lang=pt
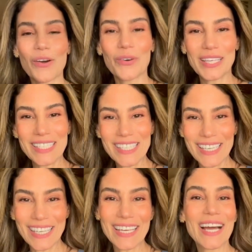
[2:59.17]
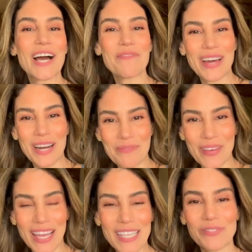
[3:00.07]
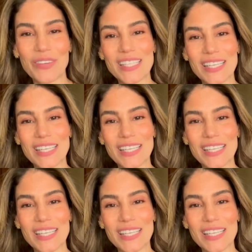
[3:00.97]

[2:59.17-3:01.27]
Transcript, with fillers: Oi, tia. Parabéns. Feliz